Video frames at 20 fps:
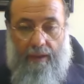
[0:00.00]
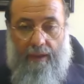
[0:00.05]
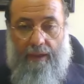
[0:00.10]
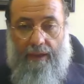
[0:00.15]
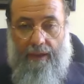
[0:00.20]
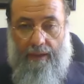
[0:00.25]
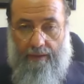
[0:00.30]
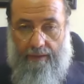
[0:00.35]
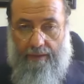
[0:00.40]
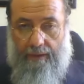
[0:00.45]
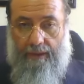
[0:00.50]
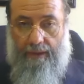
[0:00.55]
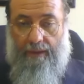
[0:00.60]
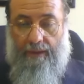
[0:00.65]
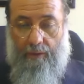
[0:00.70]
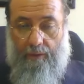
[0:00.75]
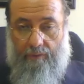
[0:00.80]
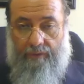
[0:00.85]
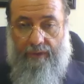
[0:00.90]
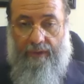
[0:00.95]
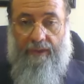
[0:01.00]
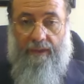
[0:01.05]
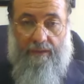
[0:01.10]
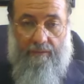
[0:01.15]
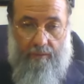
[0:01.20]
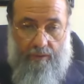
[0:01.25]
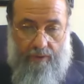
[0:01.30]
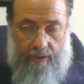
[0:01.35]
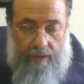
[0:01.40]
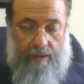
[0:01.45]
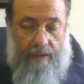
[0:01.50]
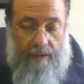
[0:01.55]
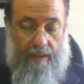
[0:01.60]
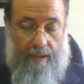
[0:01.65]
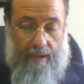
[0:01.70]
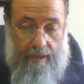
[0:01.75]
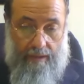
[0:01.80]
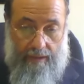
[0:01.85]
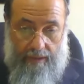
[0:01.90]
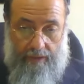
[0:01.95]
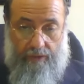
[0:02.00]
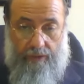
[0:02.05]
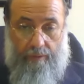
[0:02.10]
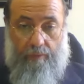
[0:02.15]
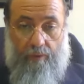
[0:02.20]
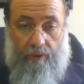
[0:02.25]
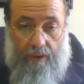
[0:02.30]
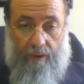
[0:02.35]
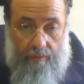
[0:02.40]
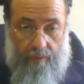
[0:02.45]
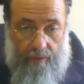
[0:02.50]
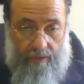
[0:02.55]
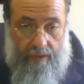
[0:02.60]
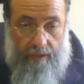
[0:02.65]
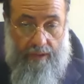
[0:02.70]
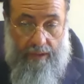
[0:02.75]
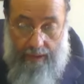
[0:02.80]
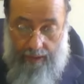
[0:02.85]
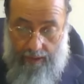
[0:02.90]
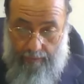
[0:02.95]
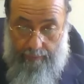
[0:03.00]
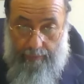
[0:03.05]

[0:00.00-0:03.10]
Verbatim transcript: et un tel, Rouven, il a divorcé de Léa, et Shimon, il a divorcé de Rachel.